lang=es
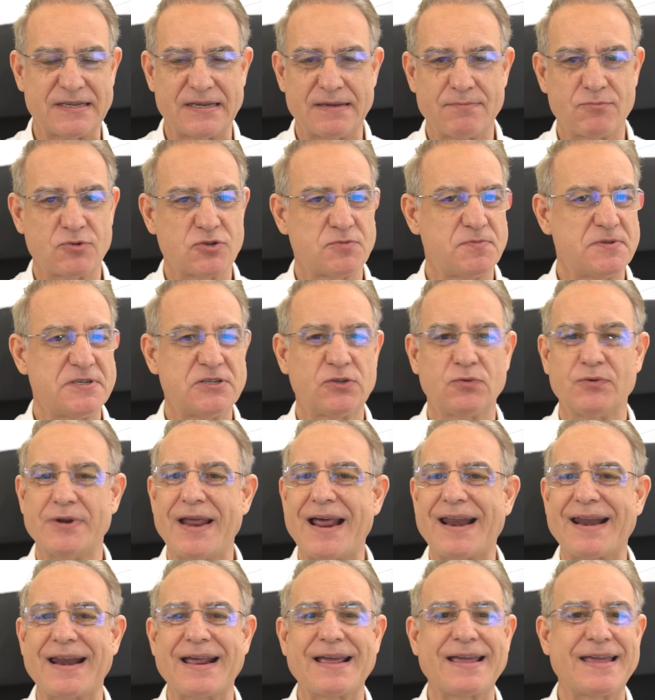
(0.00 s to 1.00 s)
Eh, hemos visto un
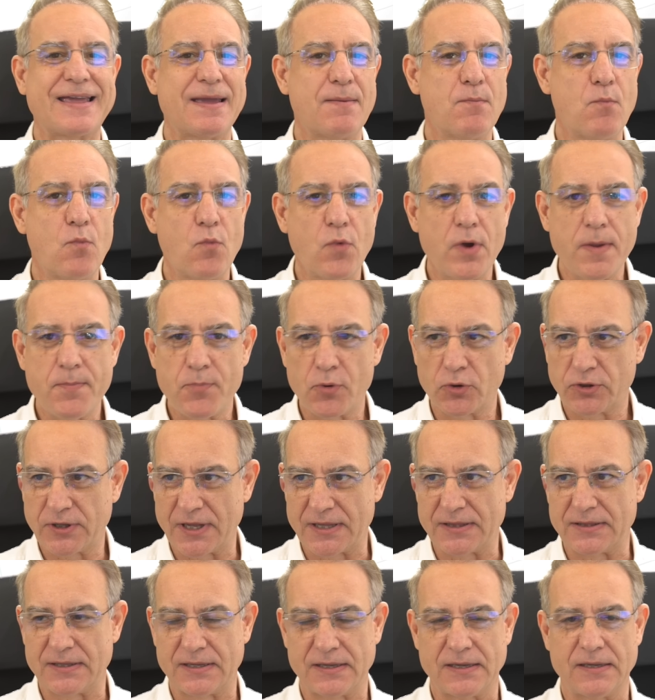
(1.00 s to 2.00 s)
arranque muy
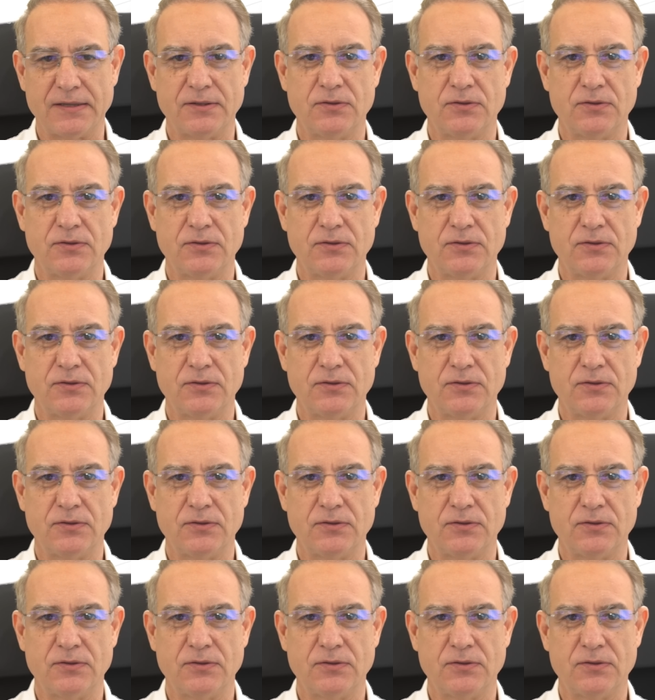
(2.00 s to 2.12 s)
potente